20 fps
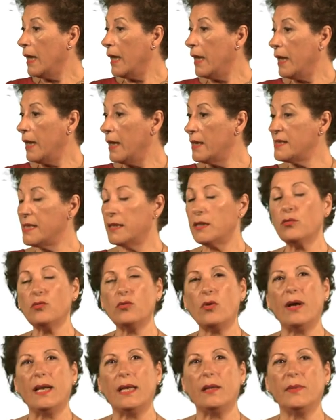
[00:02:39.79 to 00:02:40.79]
existen eh,
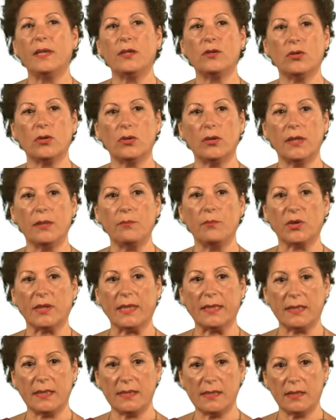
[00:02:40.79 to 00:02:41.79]
unos alimentos
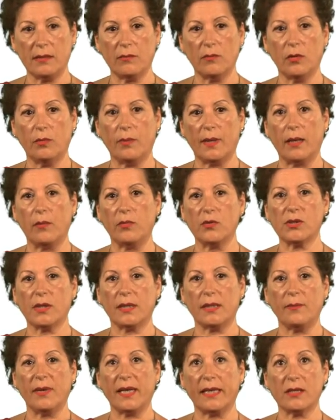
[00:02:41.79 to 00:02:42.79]
importantísimos para la
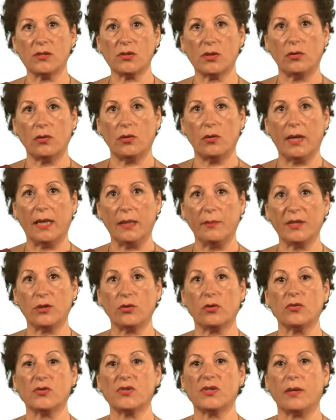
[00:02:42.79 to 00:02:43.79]
producción animal que son los
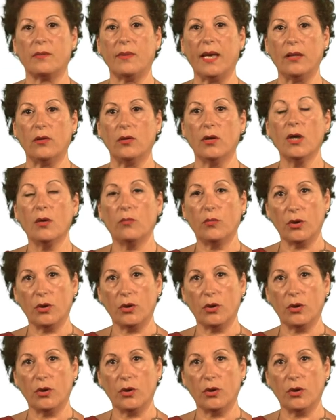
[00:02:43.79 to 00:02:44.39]
alimentos conservados.